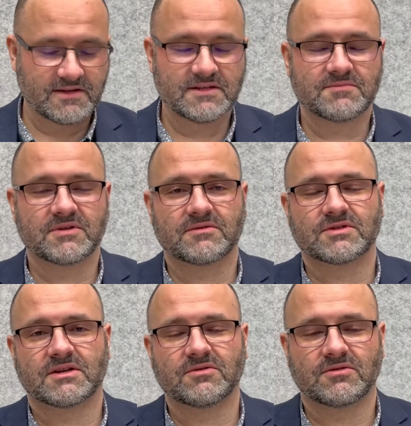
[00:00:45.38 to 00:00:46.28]
I z
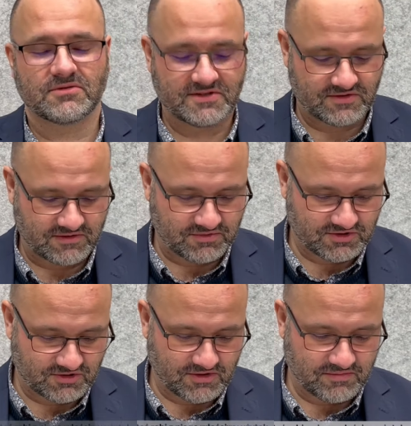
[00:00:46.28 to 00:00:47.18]
pierwszego listu
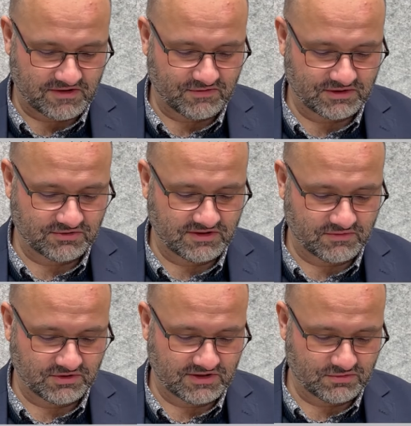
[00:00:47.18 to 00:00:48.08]
apostoła Pawła do
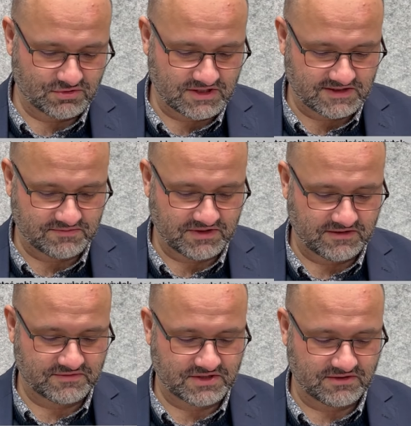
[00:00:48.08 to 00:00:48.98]
Tymoteusza, z
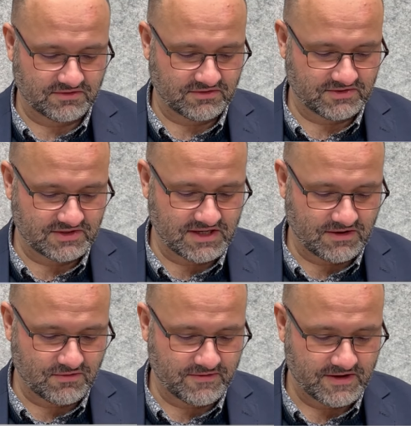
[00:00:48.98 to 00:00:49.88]
pierwszego
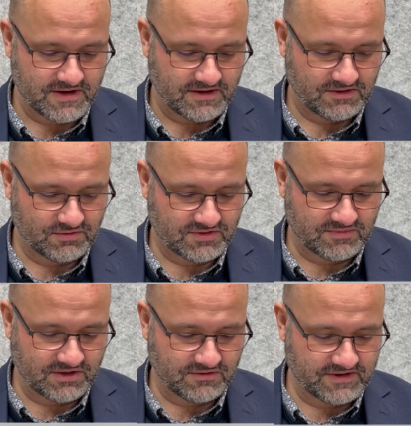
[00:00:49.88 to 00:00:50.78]
rozdziału i
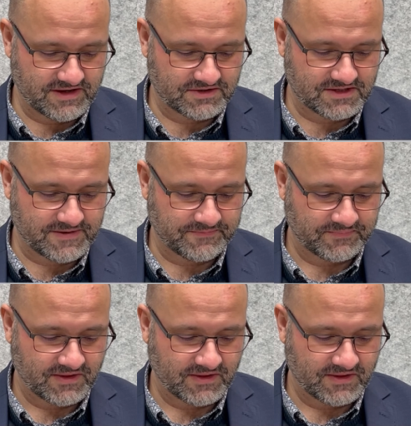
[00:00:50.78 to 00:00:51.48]
ósmego wiersza.